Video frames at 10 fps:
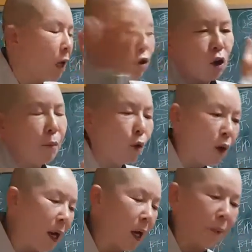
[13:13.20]
난 저거
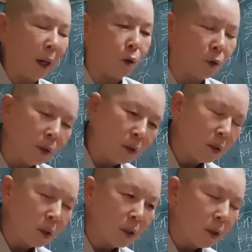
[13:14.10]
몰라요 바로.
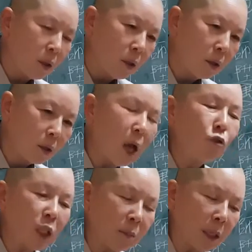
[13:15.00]

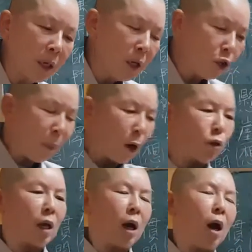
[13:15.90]
너무 심이 그래서
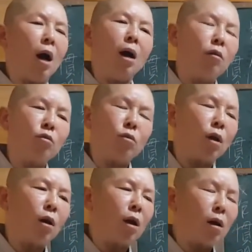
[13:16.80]
바로 내가 아 이건
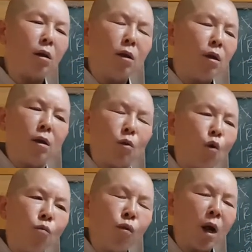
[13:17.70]
내가
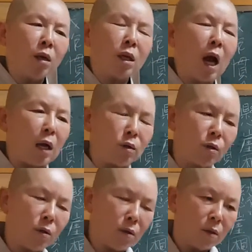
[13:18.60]
공부할 게
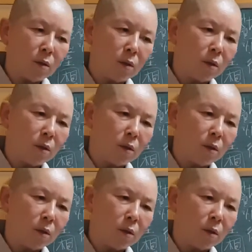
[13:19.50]
아니요.